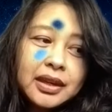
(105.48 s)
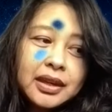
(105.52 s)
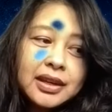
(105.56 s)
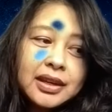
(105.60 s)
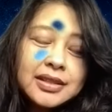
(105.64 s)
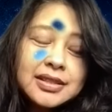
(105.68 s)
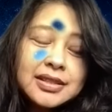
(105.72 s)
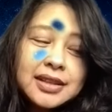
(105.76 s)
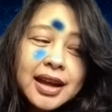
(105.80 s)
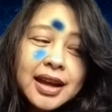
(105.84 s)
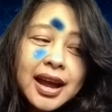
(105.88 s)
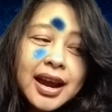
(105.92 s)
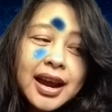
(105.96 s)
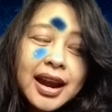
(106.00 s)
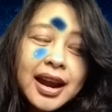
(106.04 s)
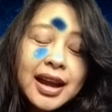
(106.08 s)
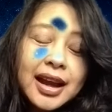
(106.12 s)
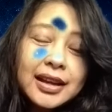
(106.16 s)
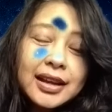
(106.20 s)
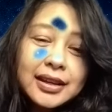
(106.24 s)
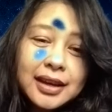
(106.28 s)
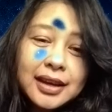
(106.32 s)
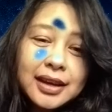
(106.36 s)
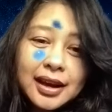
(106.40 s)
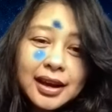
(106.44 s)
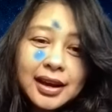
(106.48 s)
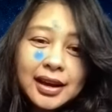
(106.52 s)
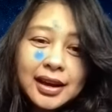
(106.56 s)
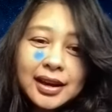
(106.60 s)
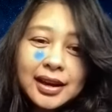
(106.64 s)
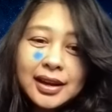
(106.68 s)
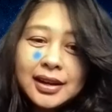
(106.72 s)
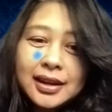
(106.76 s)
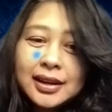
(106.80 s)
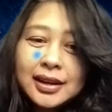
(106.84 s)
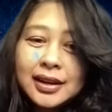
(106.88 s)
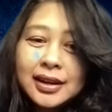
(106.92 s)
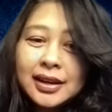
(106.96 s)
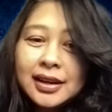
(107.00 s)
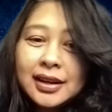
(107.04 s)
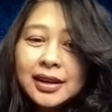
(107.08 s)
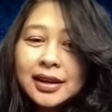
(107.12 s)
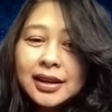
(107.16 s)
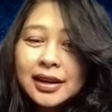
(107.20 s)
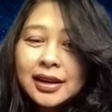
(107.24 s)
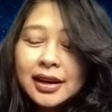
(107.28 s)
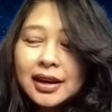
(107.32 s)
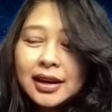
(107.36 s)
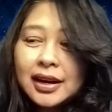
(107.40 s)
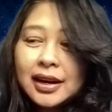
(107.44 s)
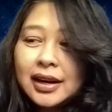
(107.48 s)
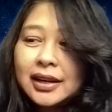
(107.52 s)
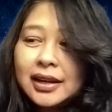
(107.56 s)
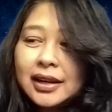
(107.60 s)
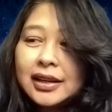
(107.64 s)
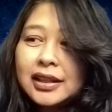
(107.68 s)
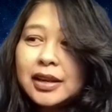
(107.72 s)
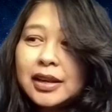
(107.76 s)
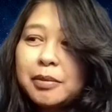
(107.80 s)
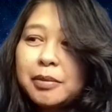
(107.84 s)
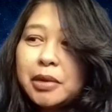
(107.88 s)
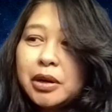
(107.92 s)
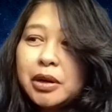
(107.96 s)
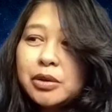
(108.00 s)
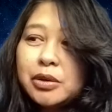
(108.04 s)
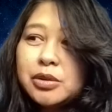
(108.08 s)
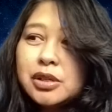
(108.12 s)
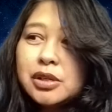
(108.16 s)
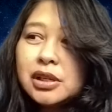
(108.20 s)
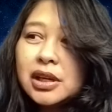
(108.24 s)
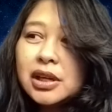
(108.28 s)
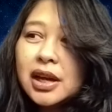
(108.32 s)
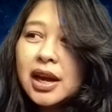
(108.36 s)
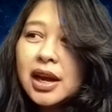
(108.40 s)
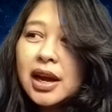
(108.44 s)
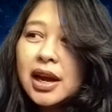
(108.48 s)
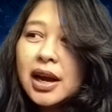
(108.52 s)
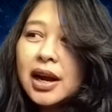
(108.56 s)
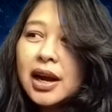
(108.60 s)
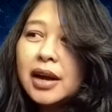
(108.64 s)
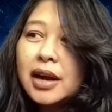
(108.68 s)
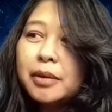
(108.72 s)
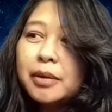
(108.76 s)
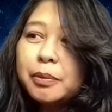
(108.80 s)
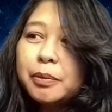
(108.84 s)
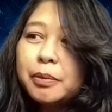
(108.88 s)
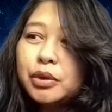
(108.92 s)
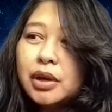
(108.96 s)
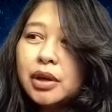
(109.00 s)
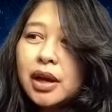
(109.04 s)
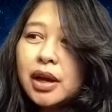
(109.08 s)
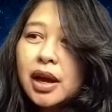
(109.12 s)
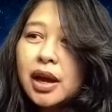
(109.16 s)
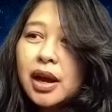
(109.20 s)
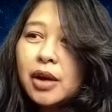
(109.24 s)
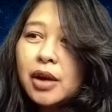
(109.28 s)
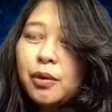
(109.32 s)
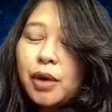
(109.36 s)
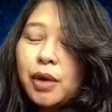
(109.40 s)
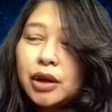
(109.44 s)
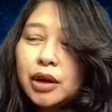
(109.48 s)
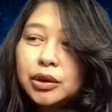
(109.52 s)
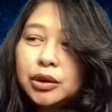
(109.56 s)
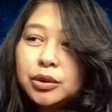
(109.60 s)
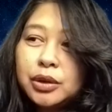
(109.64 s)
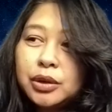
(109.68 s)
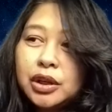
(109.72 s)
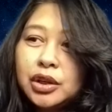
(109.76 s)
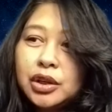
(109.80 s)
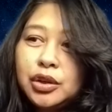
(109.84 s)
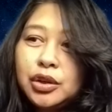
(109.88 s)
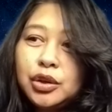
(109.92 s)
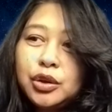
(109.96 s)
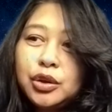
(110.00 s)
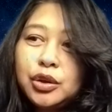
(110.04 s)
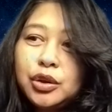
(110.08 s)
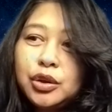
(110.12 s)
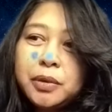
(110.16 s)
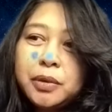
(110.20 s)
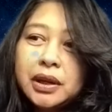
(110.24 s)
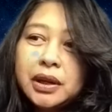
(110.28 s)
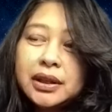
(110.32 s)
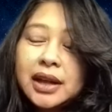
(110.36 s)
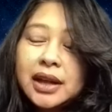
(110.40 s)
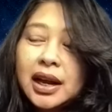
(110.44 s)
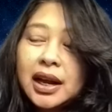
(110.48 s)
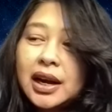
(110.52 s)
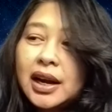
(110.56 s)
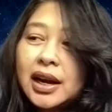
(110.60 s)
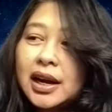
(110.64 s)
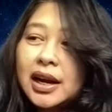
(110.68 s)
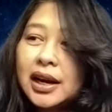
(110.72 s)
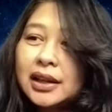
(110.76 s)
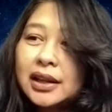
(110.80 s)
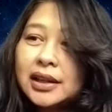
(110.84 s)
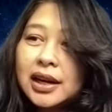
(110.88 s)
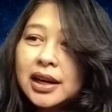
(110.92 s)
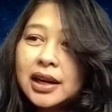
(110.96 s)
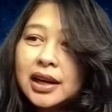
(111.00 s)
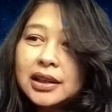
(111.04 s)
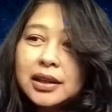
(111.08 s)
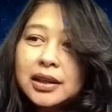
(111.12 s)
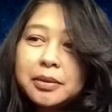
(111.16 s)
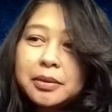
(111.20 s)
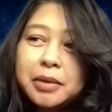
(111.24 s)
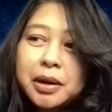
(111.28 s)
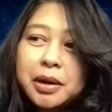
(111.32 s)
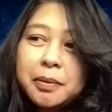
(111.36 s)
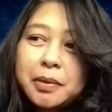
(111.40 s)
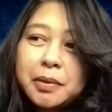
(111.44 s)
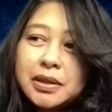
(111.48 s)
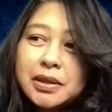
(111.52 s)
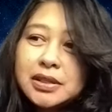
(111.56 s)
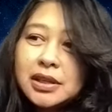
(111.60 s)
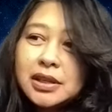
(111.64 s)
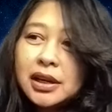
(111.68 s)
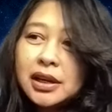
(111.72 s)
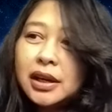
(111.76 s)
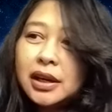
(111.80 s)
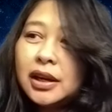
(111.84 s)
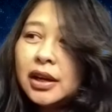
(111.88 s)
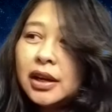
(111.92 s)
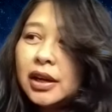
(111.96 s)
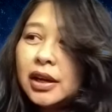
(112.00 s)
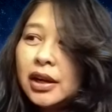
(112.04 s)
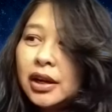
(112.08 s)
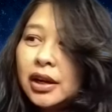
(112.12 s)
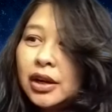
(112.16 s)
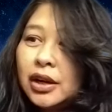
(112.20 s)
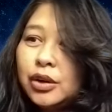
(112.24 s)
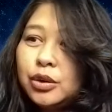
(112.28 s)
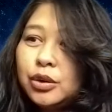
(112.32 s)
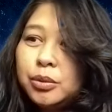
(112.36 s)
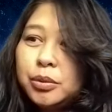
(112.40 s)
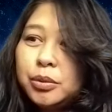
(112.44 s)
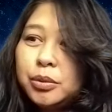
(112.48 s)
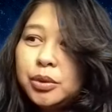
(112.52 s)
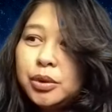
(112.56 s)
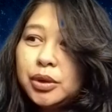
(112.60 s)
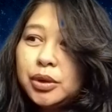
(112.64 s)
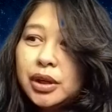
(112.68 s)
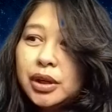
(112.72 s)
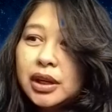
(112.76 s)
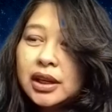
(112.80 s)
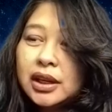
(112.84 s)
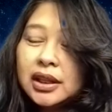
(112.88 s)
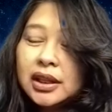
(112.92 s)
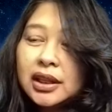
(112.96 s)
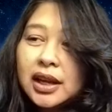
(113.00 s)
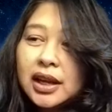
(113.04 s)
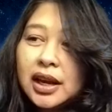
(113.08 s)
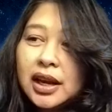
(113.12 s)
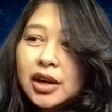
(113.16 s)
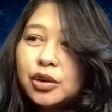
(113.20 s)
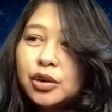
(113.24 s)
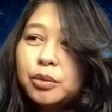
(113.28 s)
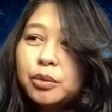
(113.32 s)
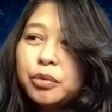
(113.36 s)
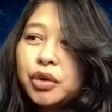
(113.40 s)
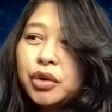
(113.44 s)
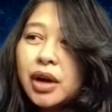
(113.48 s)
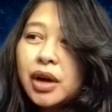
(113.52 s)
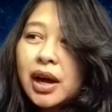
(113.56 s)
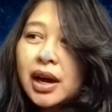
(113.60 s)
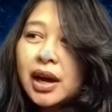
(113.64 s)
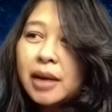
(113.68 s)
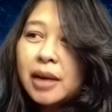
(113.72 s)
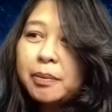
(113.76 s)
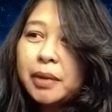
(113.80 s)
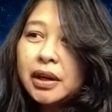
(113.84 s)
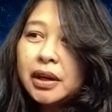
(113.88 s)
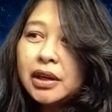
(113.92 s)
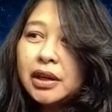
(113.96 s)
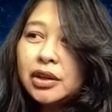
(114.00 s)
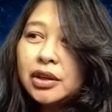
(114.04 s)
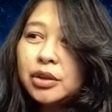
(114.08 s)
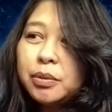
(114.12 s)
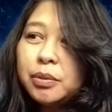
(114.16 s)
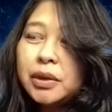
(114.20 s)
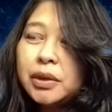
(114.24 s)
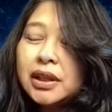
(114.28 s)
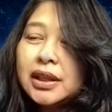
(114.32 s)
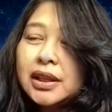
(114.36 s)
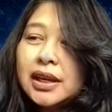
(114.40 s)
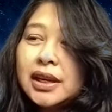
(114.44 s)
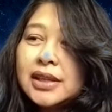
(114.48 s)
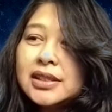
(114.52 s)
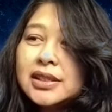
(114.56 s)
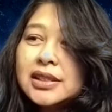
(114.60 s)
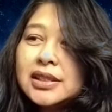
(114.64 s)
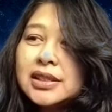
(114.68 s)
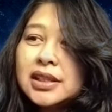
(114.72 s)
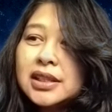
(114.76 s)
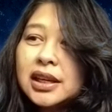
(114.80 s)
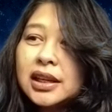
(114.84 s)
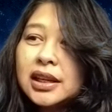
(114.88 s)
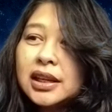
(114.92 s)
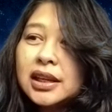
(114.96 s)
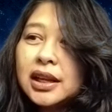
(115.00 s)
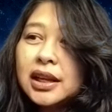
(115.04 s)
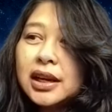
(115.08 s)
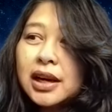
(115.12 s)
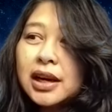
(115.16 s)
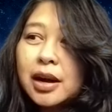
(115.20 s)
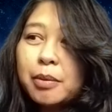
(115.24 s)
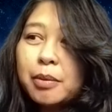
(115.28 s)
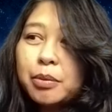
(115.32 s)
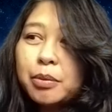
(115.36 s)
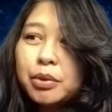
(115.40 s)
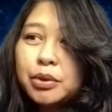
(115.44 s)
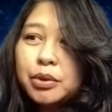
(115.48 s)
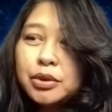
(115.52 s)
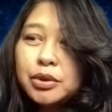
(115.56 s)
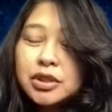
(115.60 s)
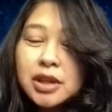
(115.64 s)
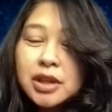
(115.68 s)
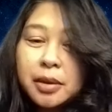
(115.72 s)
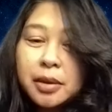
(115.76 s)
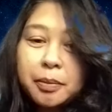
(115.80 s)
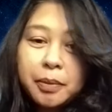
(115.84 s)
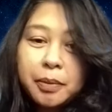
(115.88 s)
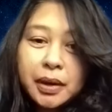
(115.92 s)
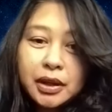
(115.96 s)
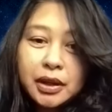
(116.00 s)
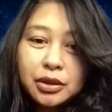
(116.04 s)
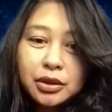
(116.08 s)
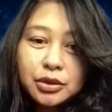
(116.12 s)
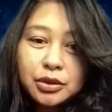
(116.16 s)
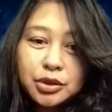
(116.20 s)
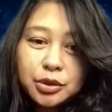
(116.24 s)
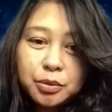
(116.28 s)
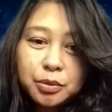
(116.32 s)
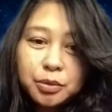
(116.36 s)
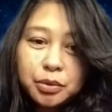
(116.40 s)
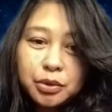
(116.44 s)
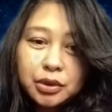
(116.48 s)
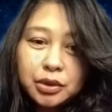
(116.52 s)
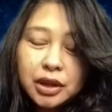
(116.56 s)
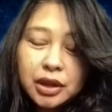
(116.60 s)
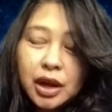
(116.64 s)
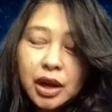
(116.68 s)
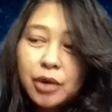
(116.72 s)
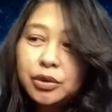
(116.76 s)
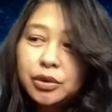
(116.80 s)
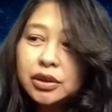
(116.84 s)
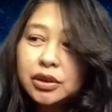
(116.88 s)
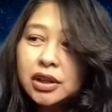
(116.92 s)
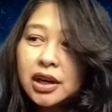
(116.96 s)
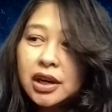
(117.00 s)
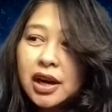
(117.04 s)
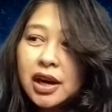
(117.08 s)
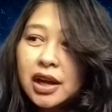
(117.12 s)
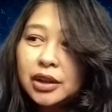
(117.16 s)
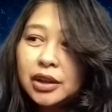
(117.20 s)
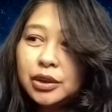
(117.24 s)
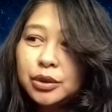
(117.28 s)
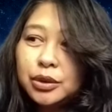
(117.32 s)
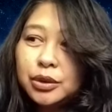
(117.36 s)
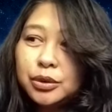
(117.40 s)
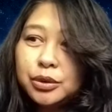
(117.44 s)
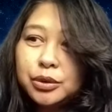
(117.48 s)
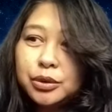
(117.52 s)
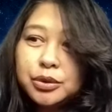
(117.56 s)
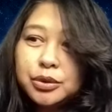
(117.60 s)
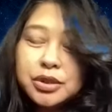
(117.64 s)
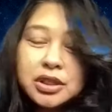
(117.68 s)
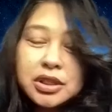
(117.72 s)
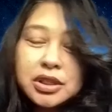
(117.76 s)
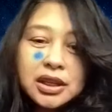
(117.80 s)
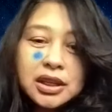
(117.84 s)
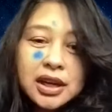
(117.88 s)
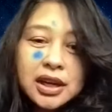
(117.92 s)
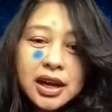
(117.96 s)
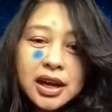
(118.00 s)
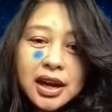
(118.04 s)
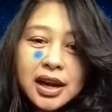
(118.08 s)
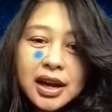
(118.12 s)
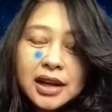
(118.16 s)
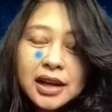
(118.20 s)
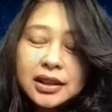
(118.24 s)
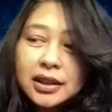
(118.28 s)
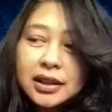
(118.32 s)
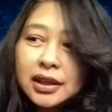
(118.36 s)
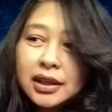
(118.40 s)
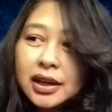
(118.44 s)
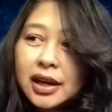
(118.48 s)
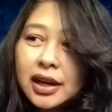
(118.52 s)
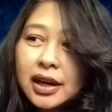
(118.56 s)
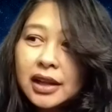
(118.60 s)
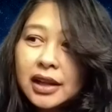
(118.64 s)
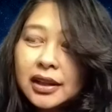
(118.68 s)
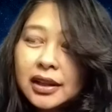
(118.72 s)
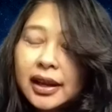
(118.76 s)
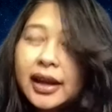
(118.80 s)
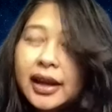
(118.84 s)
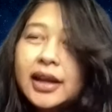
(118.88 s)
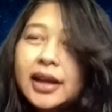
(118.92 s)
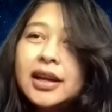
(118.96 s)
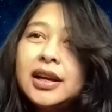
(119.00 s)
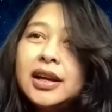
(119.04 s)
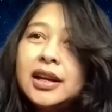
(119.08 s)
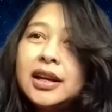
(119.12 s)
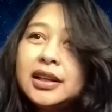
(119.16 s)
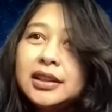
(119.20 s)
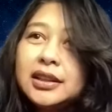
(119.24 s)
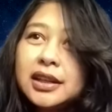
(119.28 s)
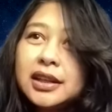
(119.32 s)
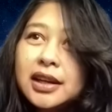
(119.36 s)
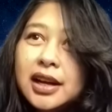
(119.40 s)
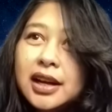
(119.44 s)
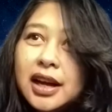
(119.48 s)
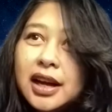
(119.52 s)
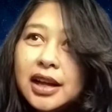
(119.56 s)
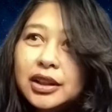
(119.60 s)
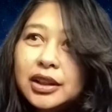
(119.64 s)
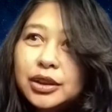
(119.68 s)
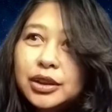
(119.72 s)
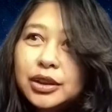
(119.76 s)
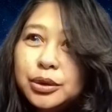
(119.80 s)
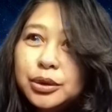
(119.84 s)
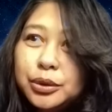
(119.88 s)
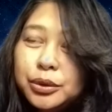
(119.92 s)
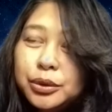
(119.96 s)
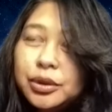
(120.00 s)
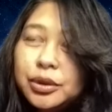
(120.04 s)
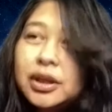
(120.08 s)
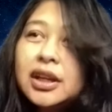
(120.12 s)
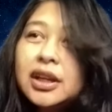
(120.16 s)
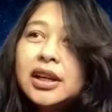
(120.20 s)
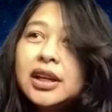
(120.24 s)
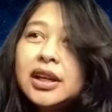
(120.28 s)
skalanya karena kita manusia kan punya waktu hidup, katakanlah rata-rata berapa sih umur kita, umur harapan hidup kita aja sekitar 60 sampai 70 tahun tergantung usia, tergant eh, tergantung